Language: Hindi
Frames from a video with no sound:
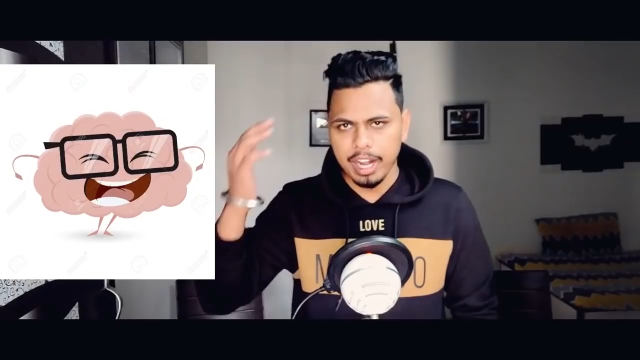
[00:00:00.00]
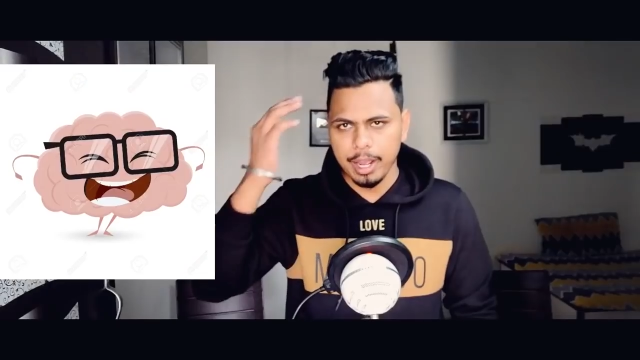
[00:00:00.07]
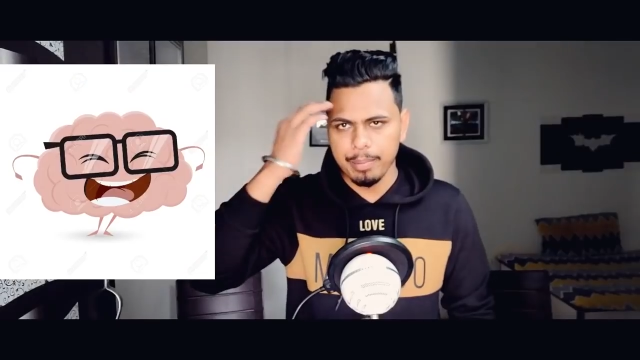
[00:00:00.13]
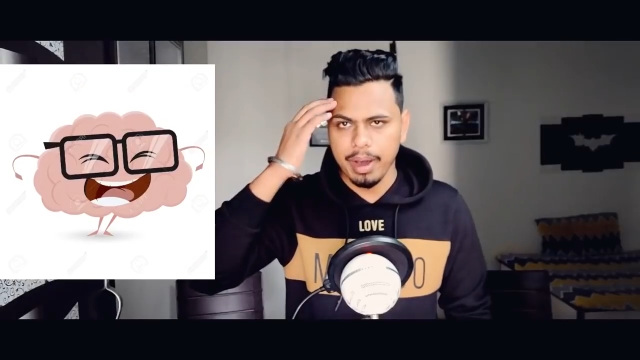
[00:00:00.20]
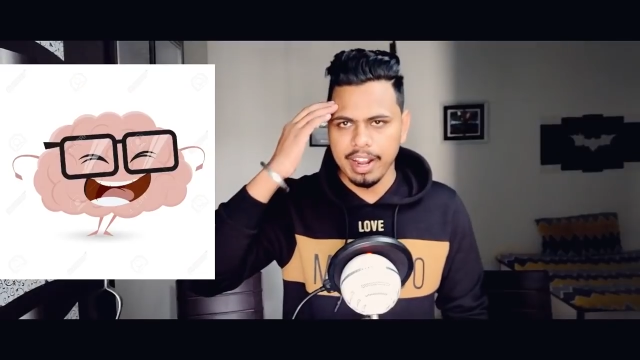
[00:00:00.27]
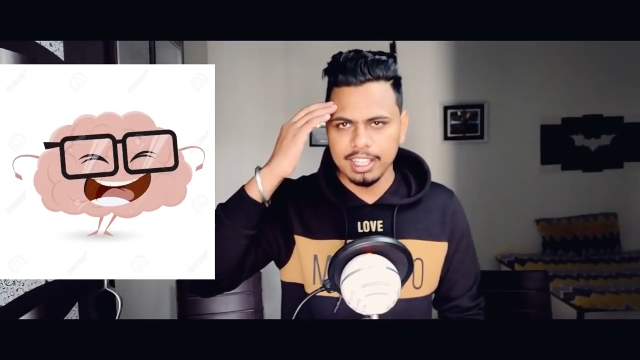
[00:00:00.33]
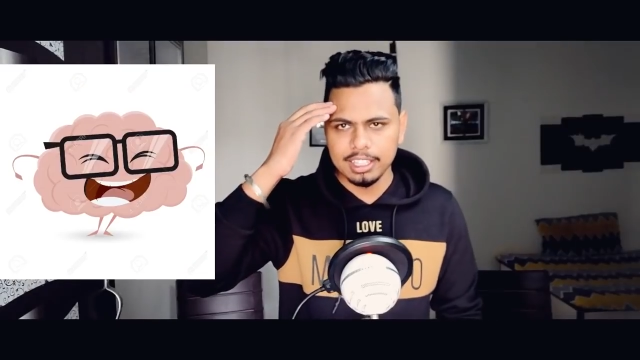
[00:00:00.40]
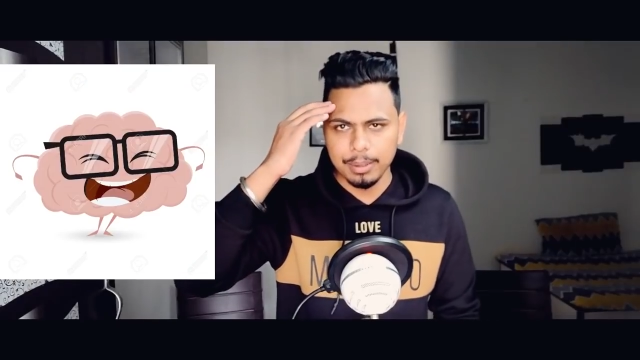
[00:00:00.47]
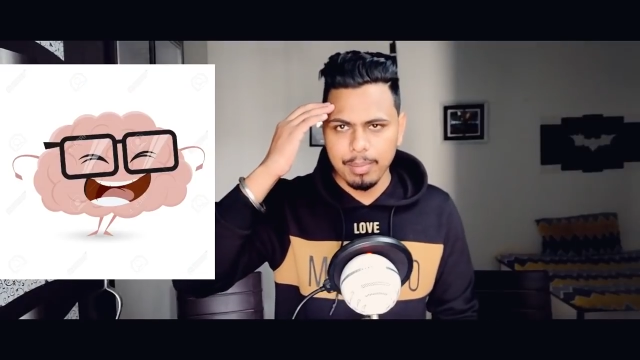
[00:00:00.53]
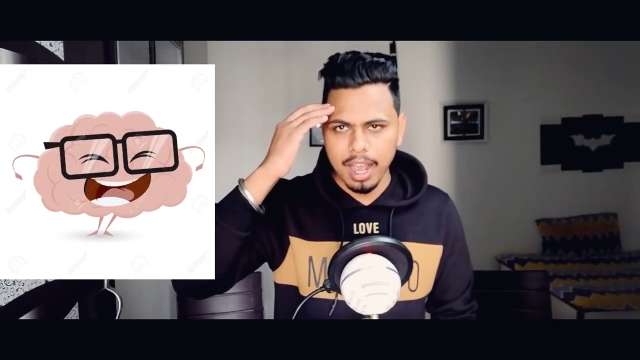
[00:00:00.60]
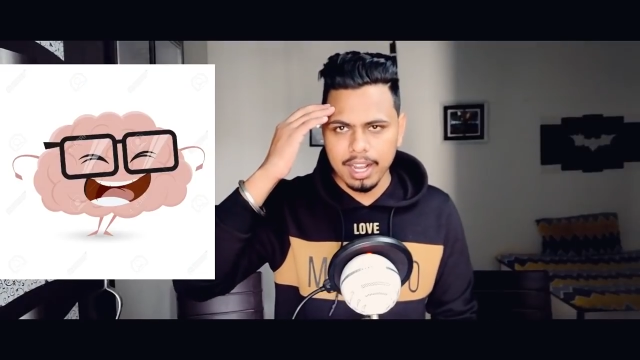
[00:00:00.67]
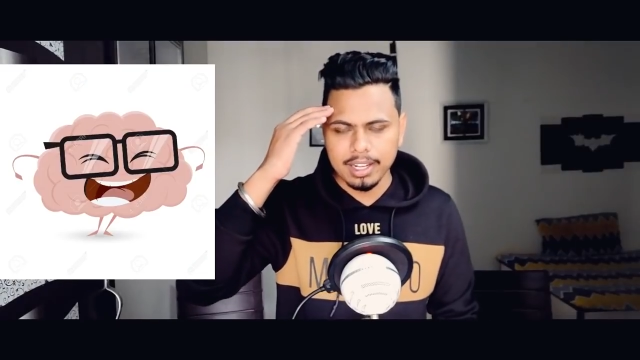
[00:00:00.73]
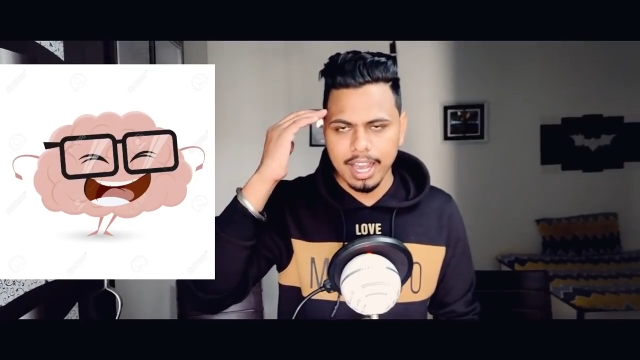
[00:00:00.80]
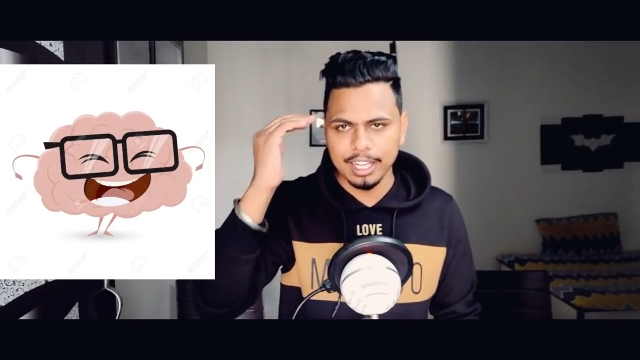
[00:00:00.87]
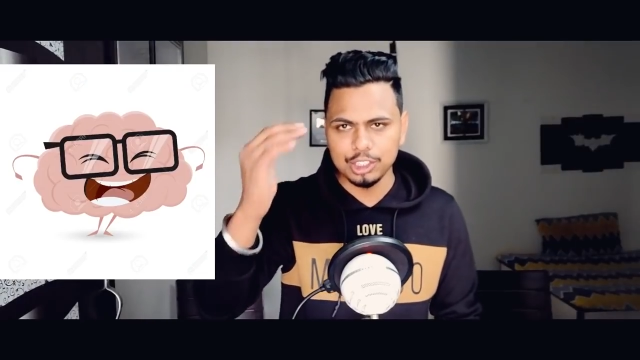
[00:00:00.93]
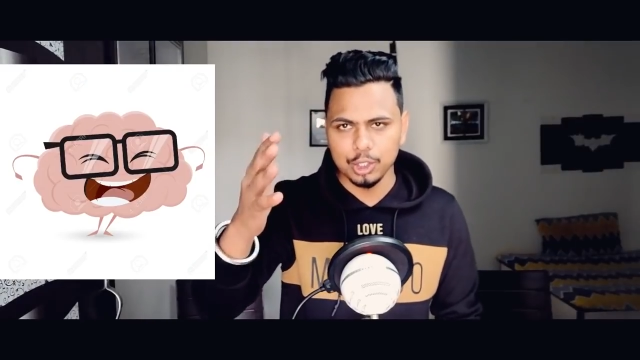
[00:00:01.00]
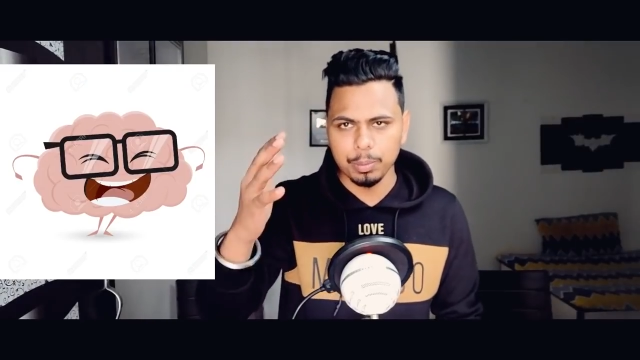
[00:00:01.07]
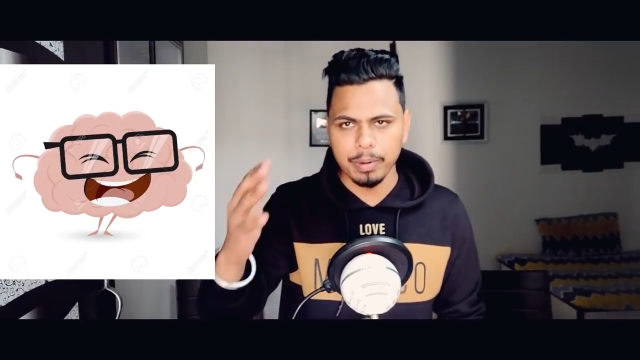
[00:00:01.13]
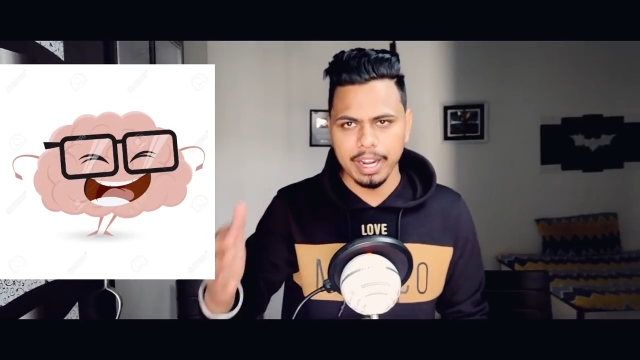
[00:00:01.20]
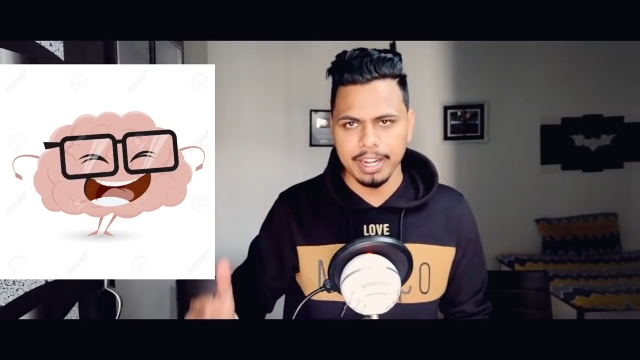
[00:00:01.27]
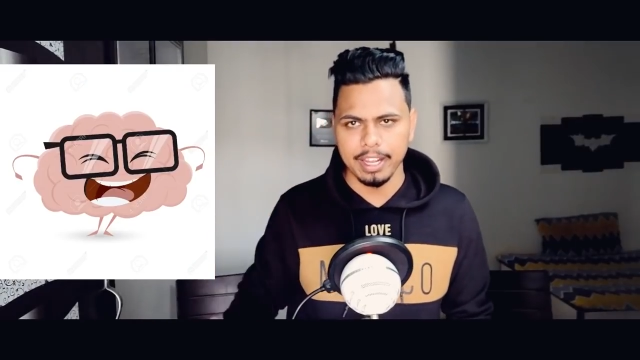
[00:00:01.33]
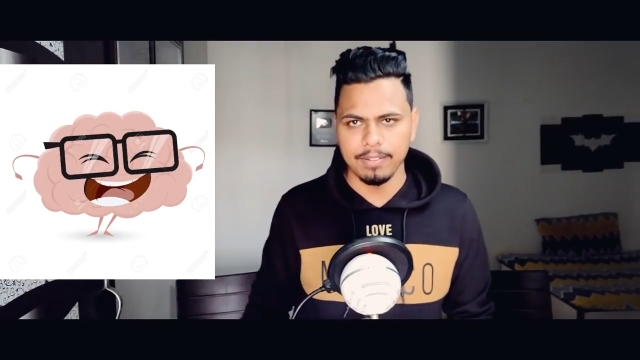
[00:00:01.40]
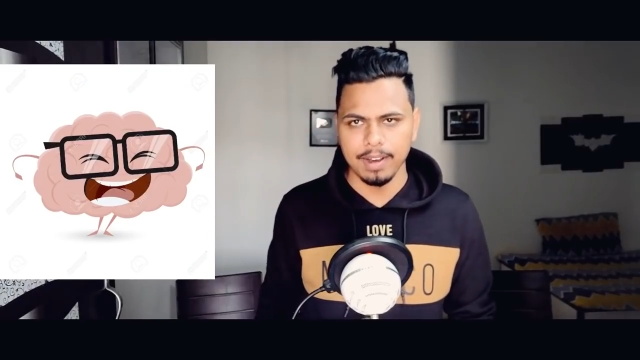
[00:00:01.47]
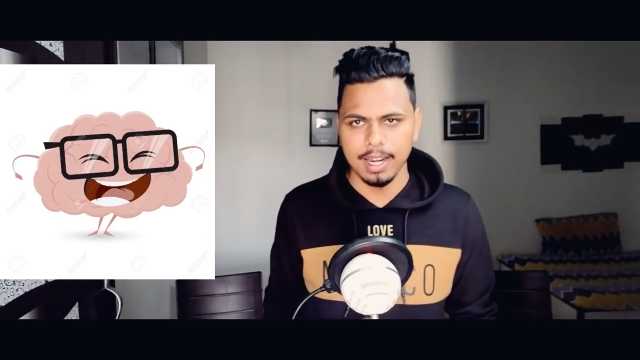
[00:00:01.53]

पर हमारा दिमाग कहाँ चुप रहने